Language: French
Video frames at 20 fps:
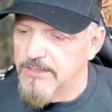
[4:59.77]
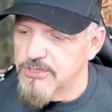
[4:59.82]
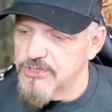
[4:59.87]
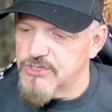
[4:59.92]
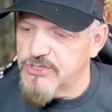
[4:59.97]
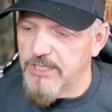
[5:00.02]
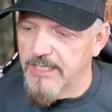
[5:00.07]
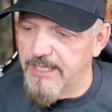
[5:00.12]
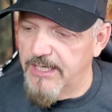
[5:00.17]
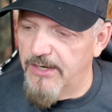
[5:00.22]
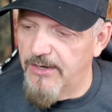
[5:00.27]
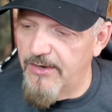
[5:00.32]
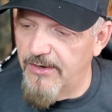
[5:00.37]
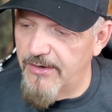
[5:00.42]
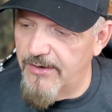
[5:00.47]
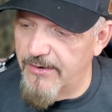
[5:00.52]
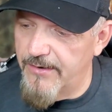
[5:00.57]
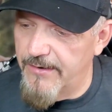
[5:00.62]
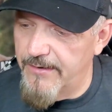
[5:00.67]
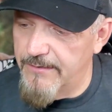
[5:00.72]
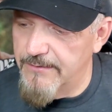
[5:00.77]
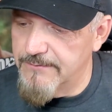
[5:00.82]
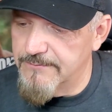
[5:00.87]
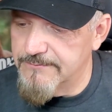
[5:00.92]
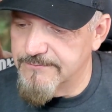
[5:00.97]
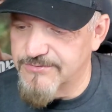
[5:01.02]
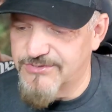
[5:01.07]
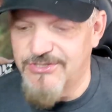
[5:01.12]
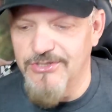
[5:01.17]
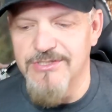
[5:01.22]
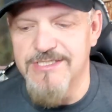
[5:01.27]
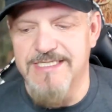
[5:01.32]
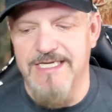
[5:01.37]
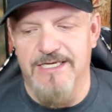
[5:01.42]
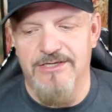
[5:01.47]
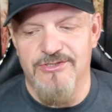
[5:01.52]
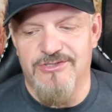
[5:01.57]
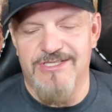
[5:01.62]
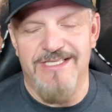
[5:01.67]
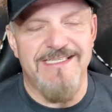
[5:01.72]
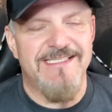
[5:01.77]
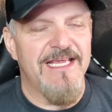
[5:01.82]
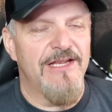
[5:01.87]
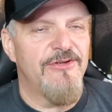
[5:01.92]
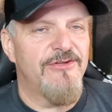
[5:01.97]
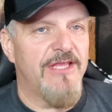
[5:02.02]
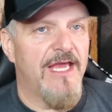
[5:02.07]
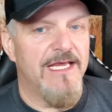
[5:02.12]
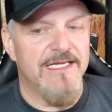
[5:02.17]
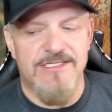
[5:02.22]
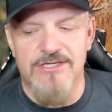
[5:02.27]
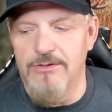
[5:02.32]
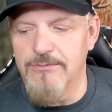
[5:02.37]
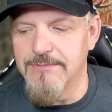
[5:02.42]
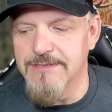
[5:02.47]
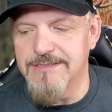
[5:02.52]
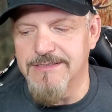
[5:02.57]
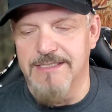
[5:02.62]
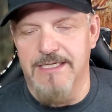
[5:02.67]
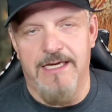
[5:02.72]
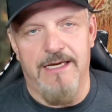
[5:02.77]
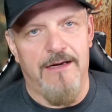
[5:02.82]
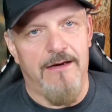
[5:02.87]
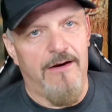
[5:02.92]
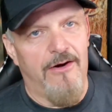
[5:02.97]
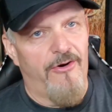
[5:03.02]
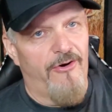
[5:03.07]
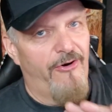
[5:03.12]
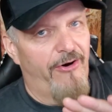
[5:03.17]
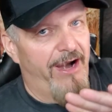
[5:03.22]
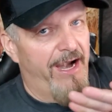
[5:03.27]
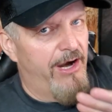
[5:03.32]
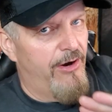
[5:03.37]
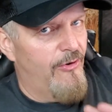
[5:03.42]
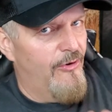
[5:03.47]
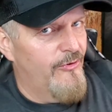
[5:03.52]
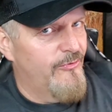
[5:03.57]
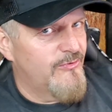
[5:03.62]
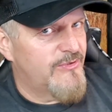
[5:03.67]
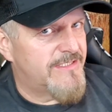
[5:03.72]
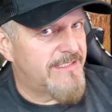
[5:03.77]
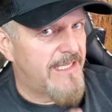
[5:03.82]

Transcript: J'ai. Euh, ça, c'est des salutations, mais c'est un Air Loose